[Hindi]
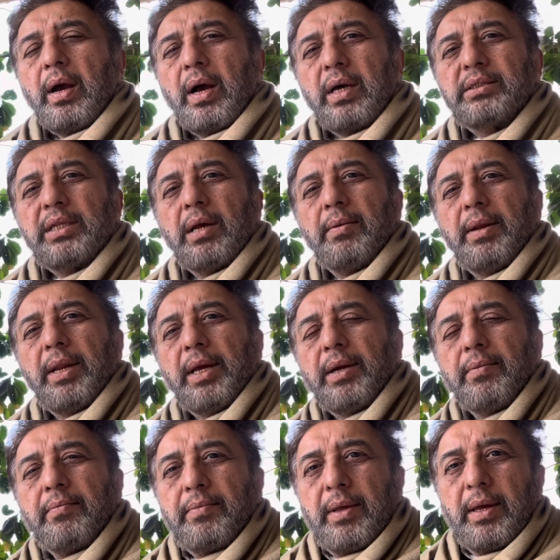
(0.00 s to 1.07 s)

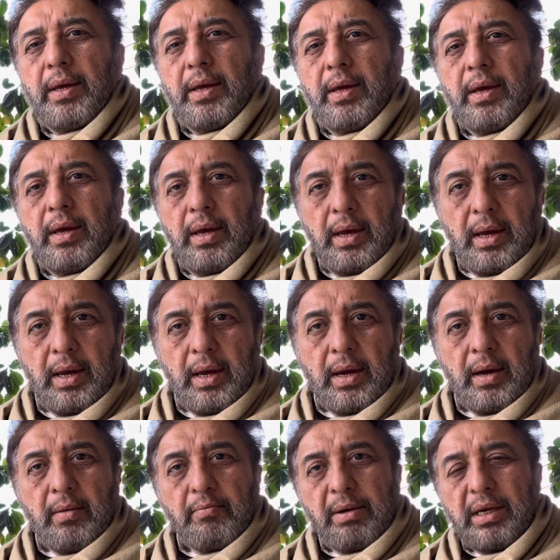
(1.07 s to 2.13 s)
असलकम
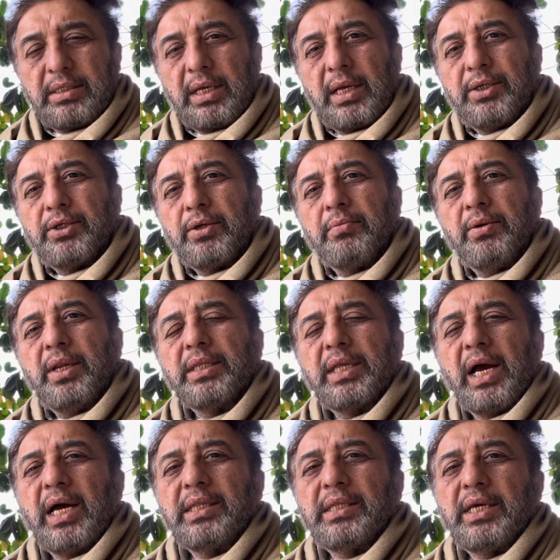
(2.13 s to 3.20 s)
पाकिस्तान जमहूरी
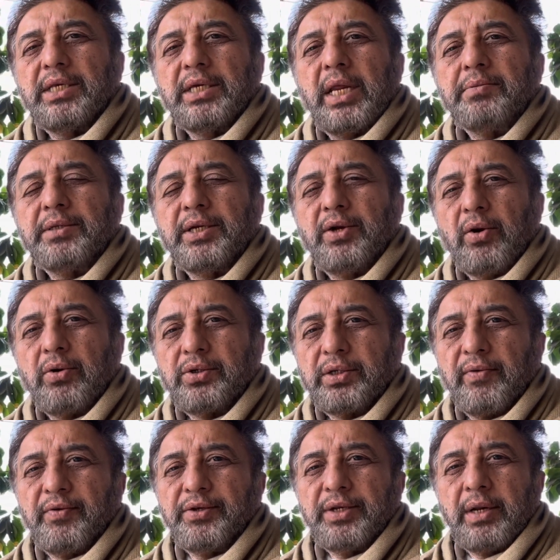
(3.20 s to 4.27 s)
इतिहाद की जानब से
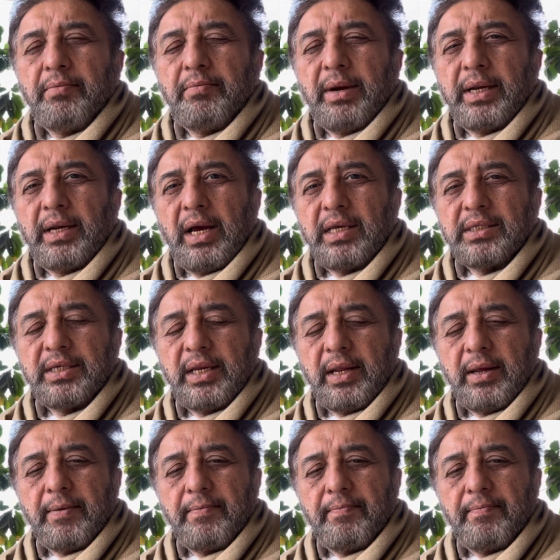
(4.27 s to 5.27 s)
डॉक्टर फिजर रहमान हाजिर है